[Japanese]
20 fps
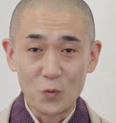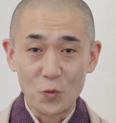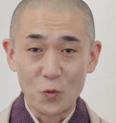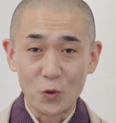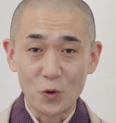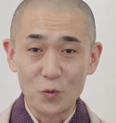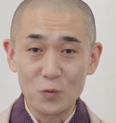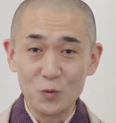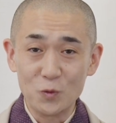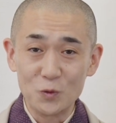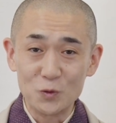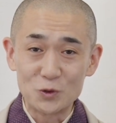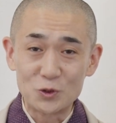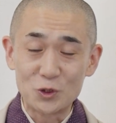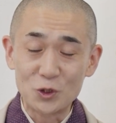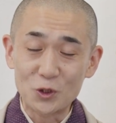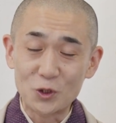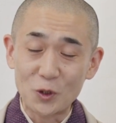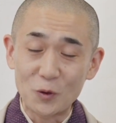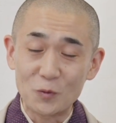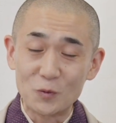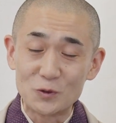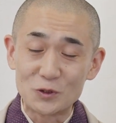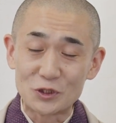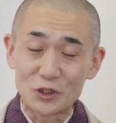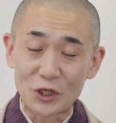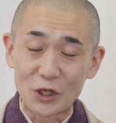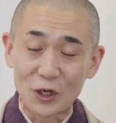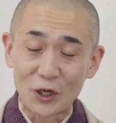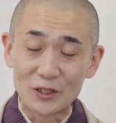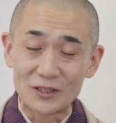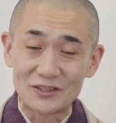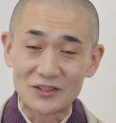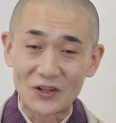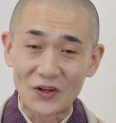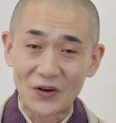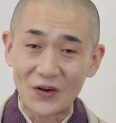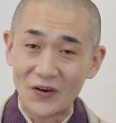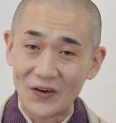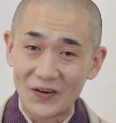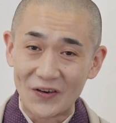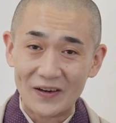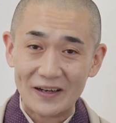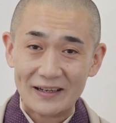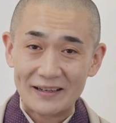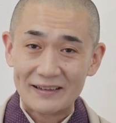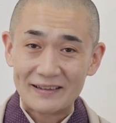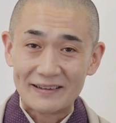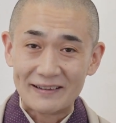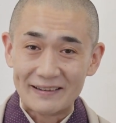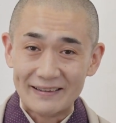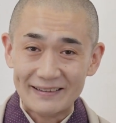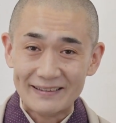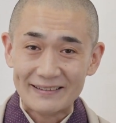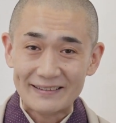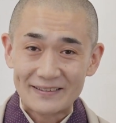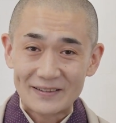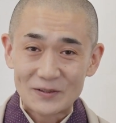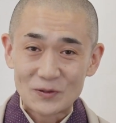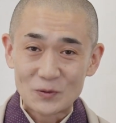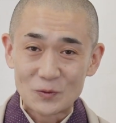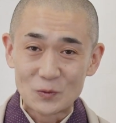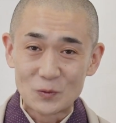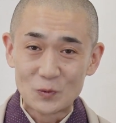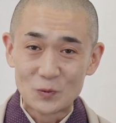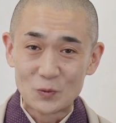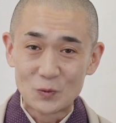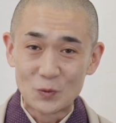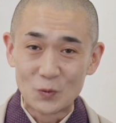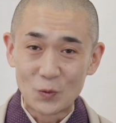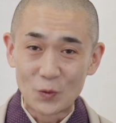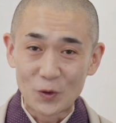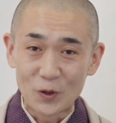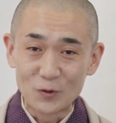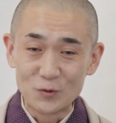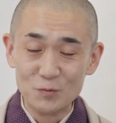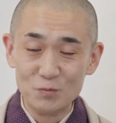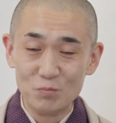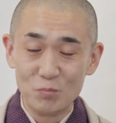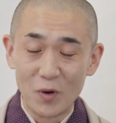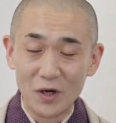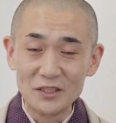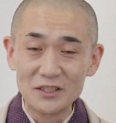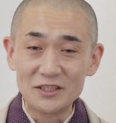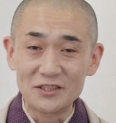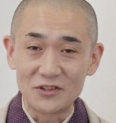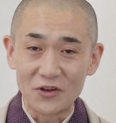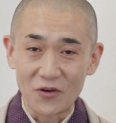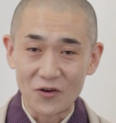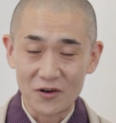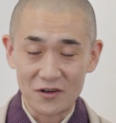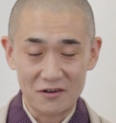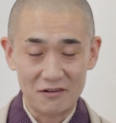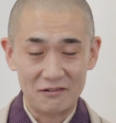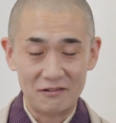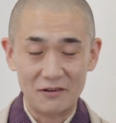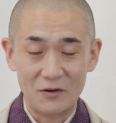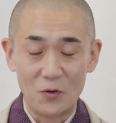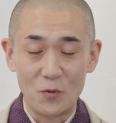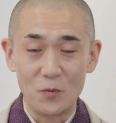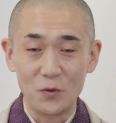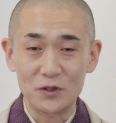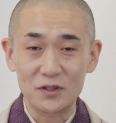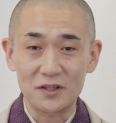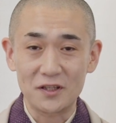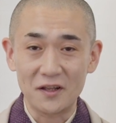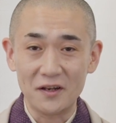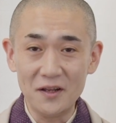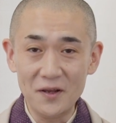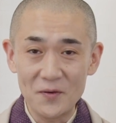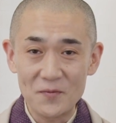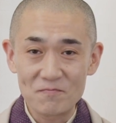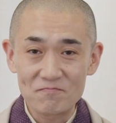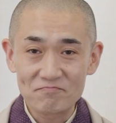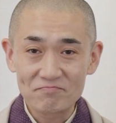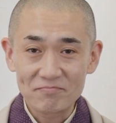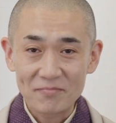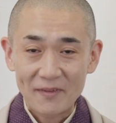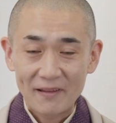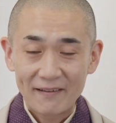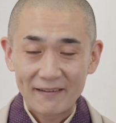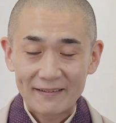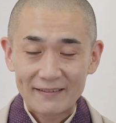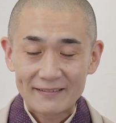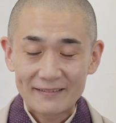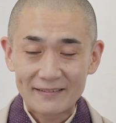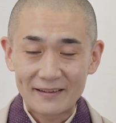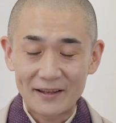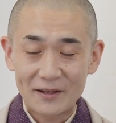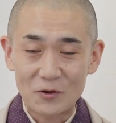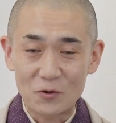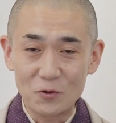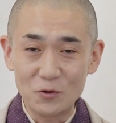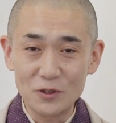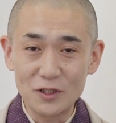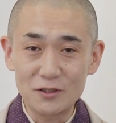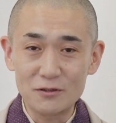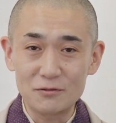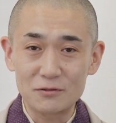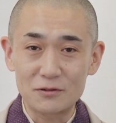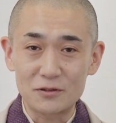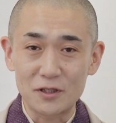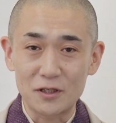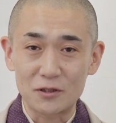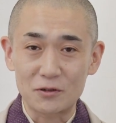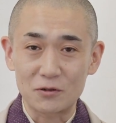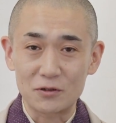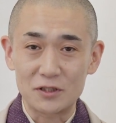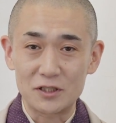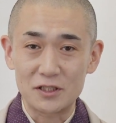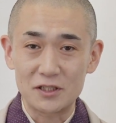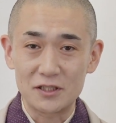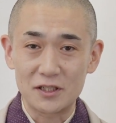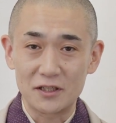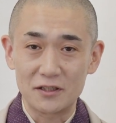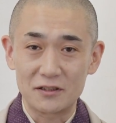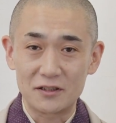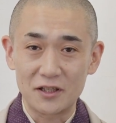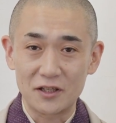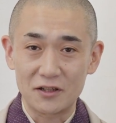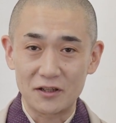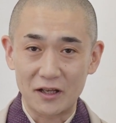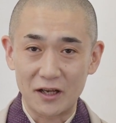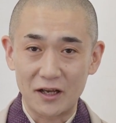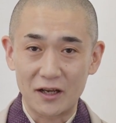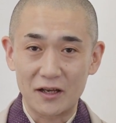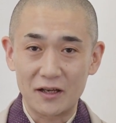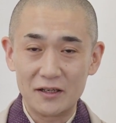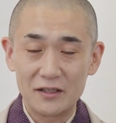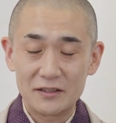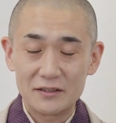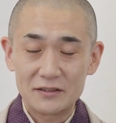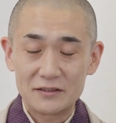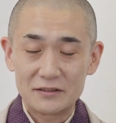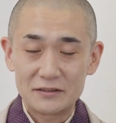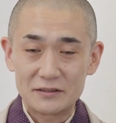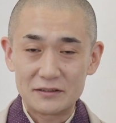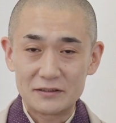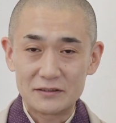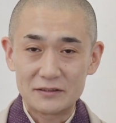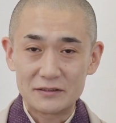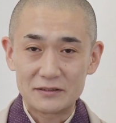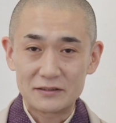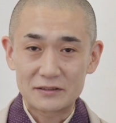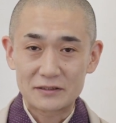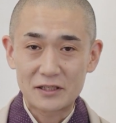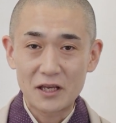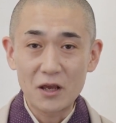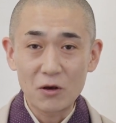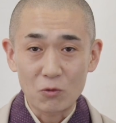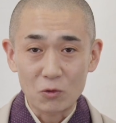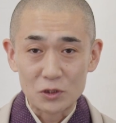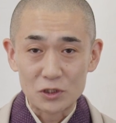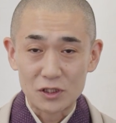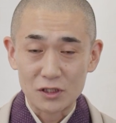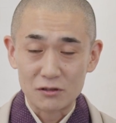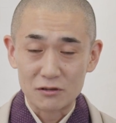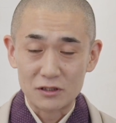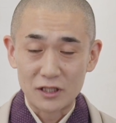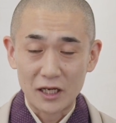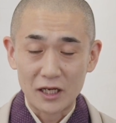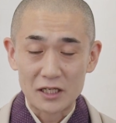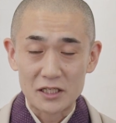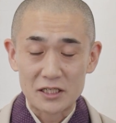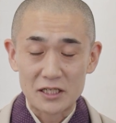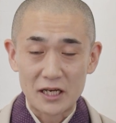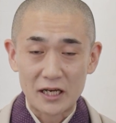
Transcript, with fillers: 俺も捨てたもんじゃないんだな。俺はうまいんだかなんか思ってね。で、こうなるってと人間ってのは、稽古してるだけ